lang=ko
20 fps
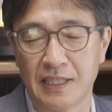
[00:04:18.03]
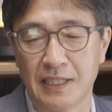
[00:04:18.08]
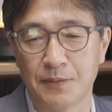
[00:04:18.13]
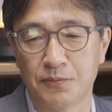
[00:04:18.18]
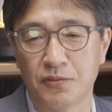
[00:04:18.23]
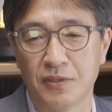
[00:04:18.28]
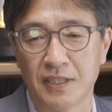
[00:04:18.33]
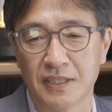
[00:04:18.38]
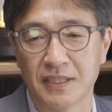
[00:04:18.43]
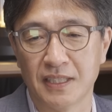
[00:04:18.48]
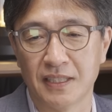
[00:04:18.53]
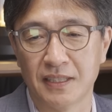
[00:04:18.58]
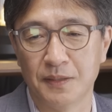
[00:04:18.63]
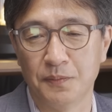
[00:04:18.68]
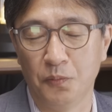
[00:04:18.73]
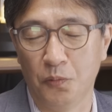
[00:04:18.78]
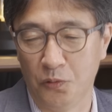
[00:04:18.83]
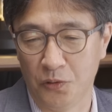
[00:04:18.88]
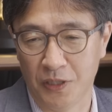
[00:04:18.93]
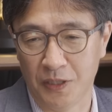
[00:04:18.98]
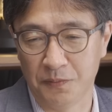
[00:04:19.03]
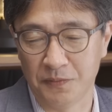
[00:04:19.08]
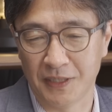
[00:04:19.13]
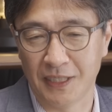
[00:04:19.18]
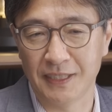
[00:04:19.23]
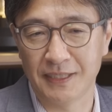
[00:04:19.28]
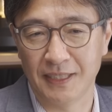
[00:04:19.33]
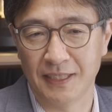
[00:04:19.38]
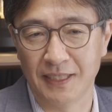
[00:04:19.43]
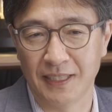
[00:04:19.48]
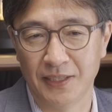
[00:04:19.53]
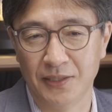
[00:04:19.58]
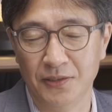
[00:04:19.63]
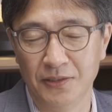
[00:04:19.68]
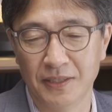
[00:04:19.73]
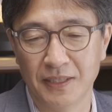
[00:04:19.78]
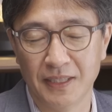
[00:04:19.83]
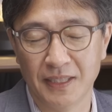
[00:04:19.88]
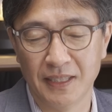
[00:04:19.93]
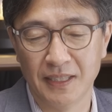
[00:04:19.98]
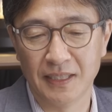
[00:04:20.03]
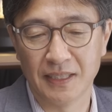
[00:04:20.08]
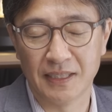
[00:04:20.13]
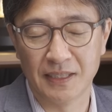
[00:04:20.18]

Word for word: 기부하자는 모임을 하잖아요. 네.